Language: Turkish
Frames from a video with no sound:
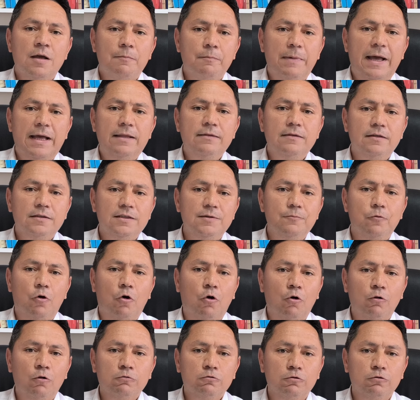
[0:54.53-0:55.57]
Ben dedim
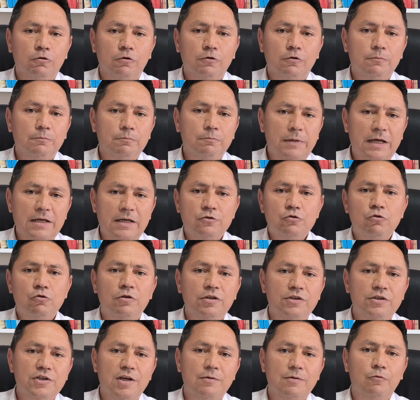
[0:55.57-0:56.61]
oldu. Ben
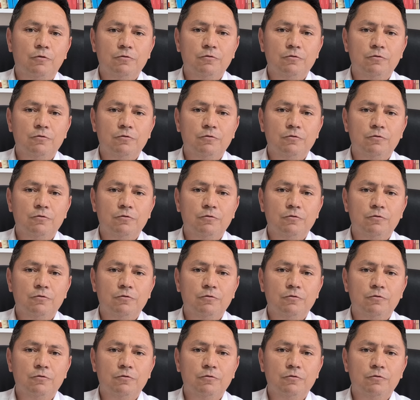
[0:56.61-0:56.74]
söyleyeceğim